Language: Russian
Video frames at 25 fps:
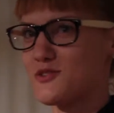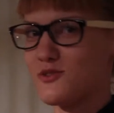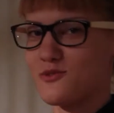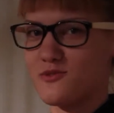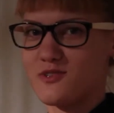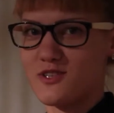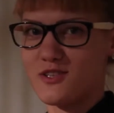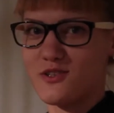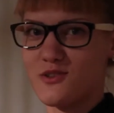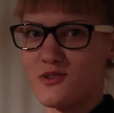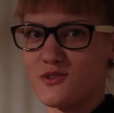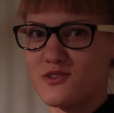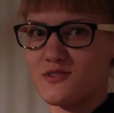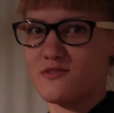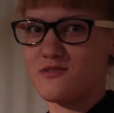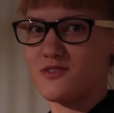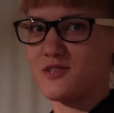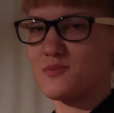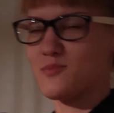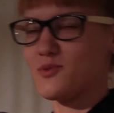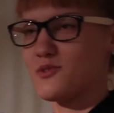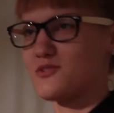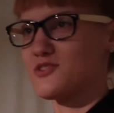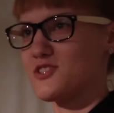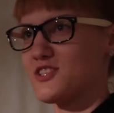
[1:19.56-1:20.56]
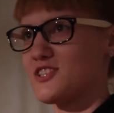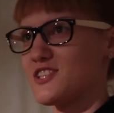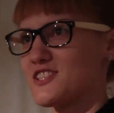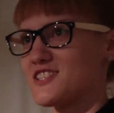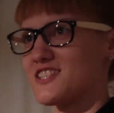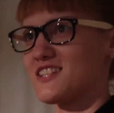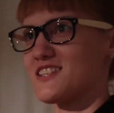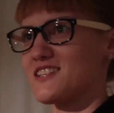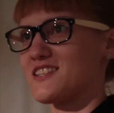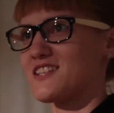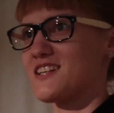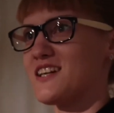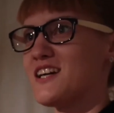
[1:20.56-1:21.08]
Нового региона Филиппович
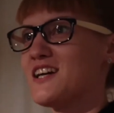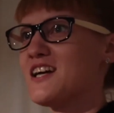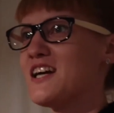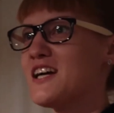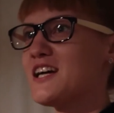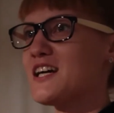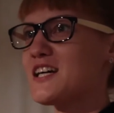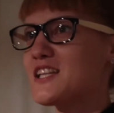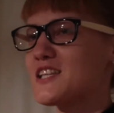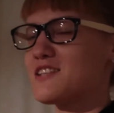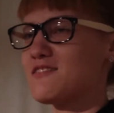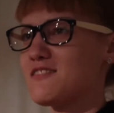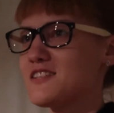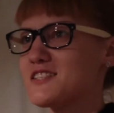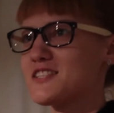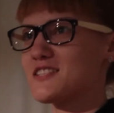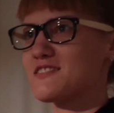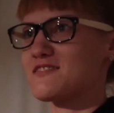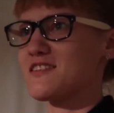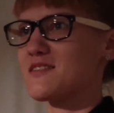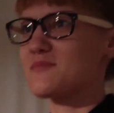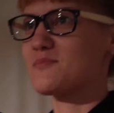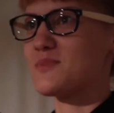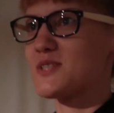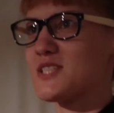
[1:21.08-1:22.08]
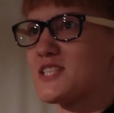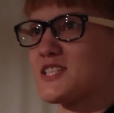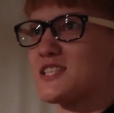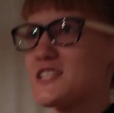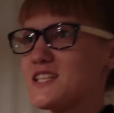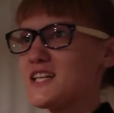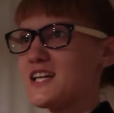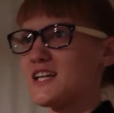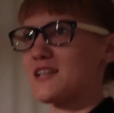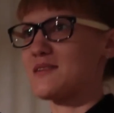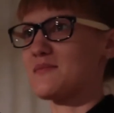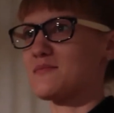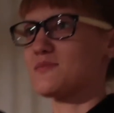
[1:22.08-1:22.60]
Александра, давайте с вами
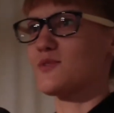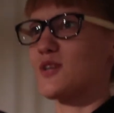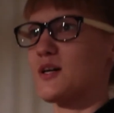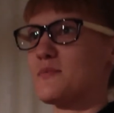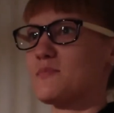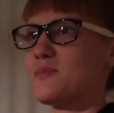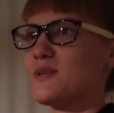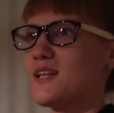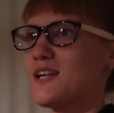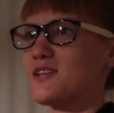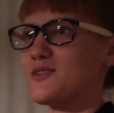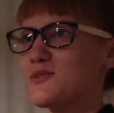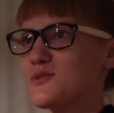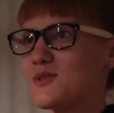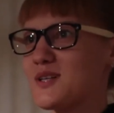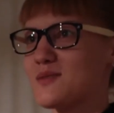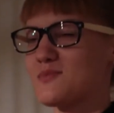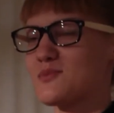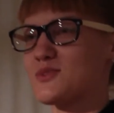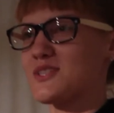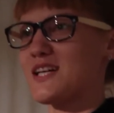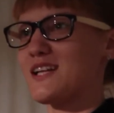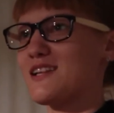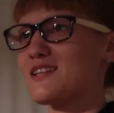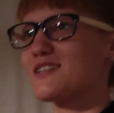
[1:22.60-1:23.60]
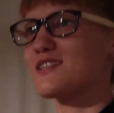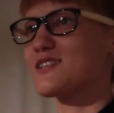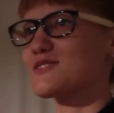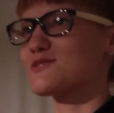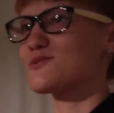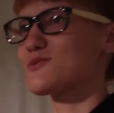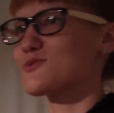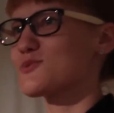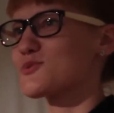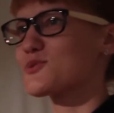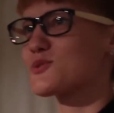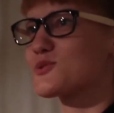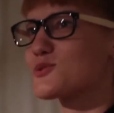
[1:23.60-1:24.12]
посчитаем оплату коммунальных
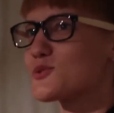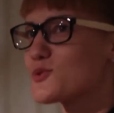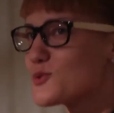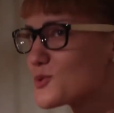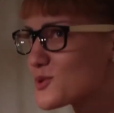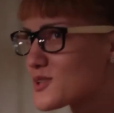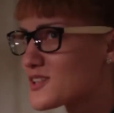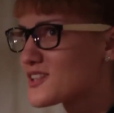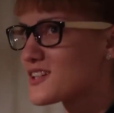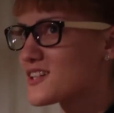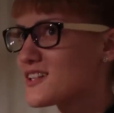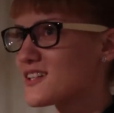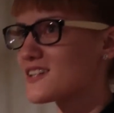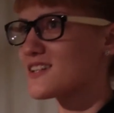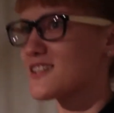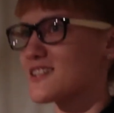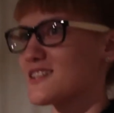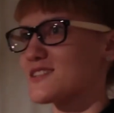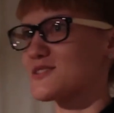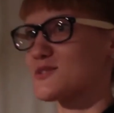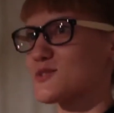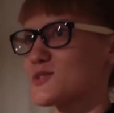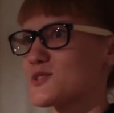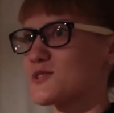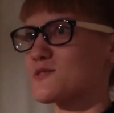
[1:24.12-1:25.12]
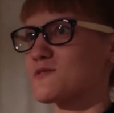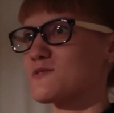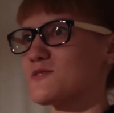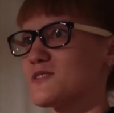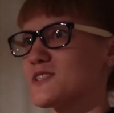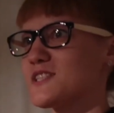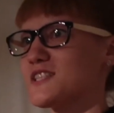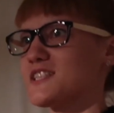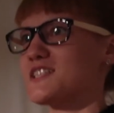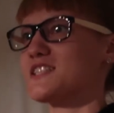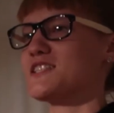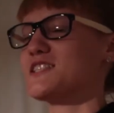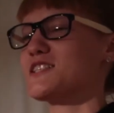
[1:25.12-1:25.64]
услуг, раз уж
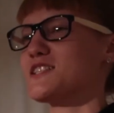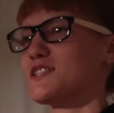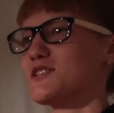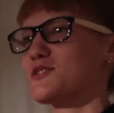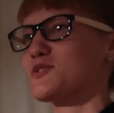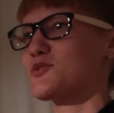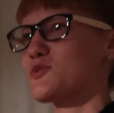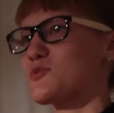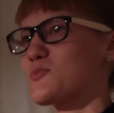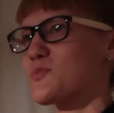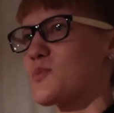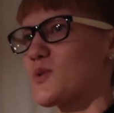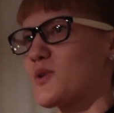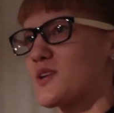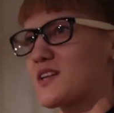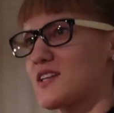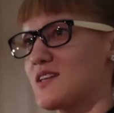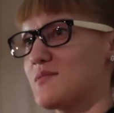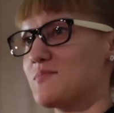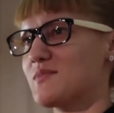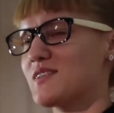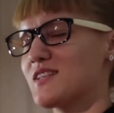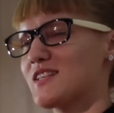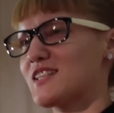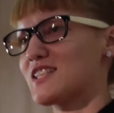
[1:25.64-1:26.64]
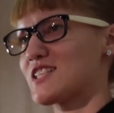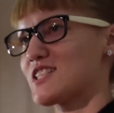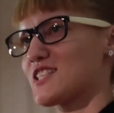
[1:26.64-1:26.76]
вы делаете упор именно на